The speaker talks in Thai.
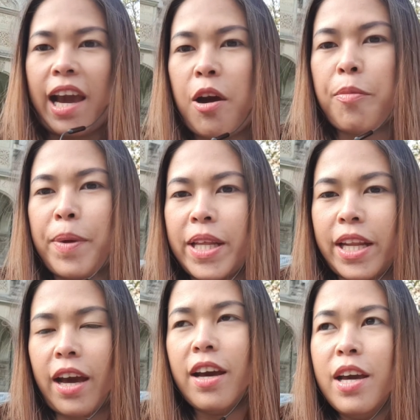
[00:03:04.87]
เข้าไปเลย
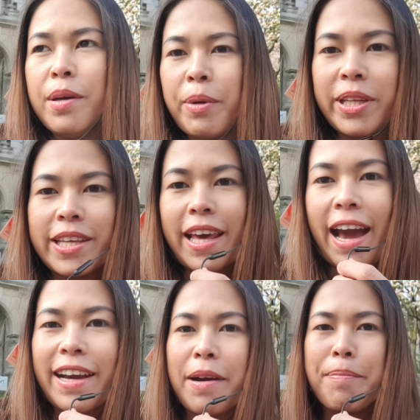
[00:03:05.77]
นะ พอดีทาง
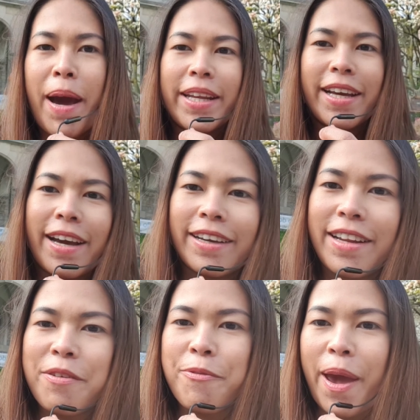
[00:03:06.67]
กลับบ้านนะคะ ก็เล
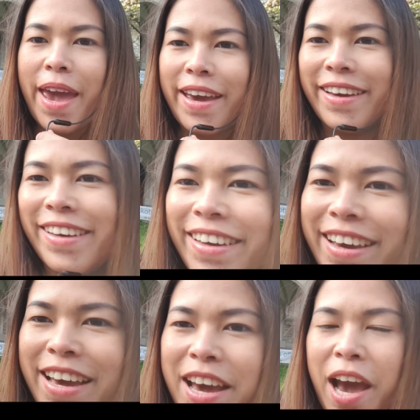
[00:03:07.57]
ยแวะ
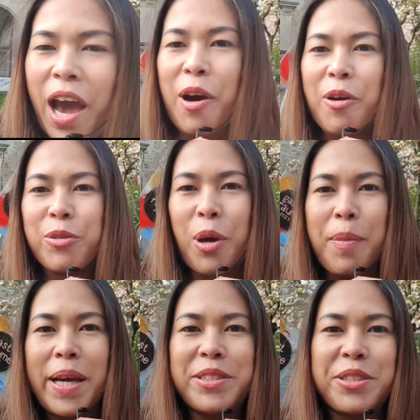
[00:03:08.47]
เอาดอก
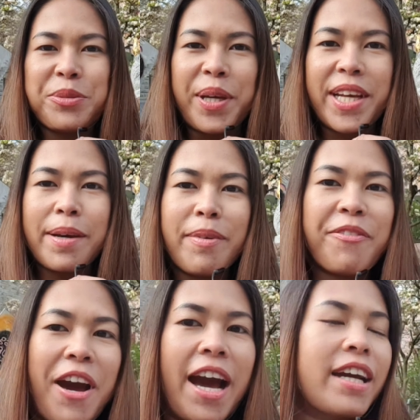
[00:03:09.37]
ไม้สวยๆนะคะมา
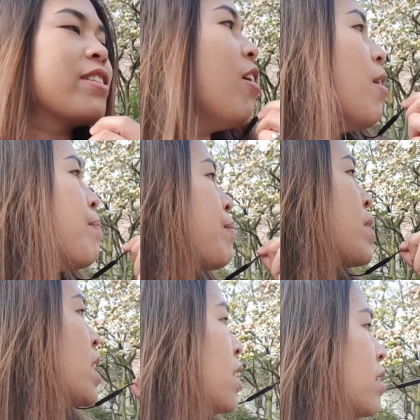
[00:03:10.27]
ฝากเนาะ
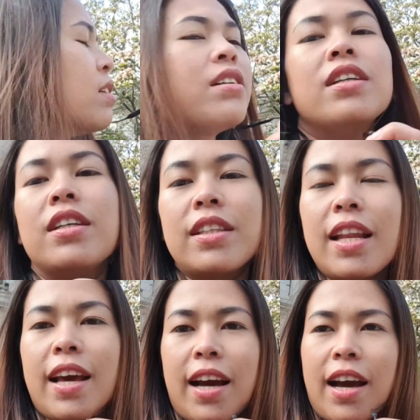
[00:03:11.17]
ก็คือนั่น
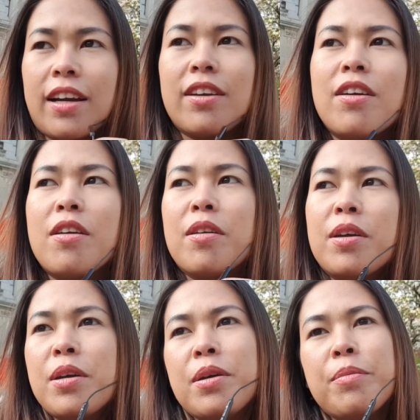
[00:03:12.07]
แหละค่ะก็
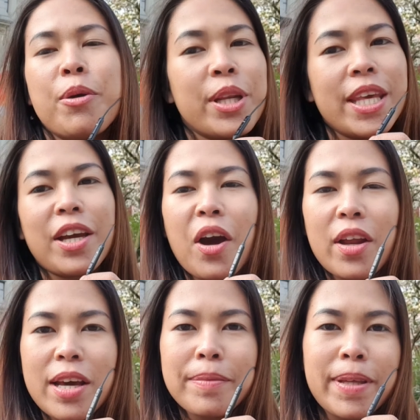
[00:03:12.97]
พวกนี้ก็
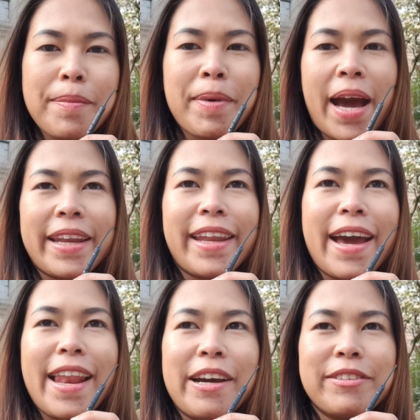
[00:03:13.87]
เริ่มทำงานได้
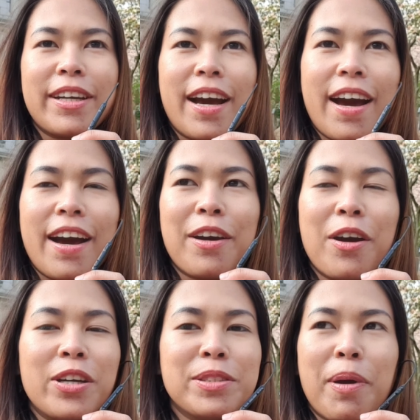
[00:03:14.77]
แล้วนะคะ ก็
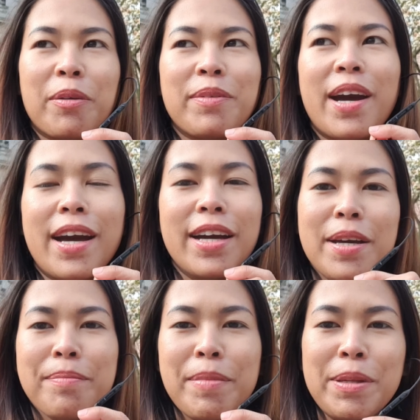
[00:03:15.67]
จะบอกว่า
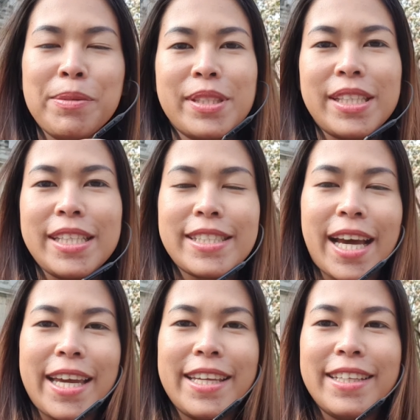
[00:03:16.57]
ไม่รู้จะดีใจ
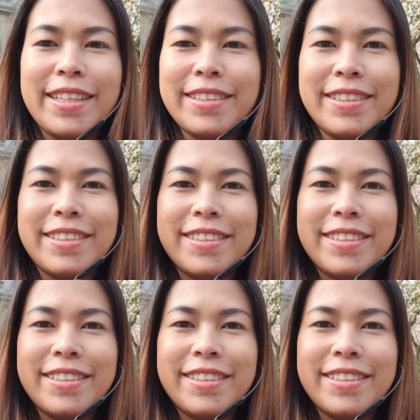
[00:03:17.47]
หรือ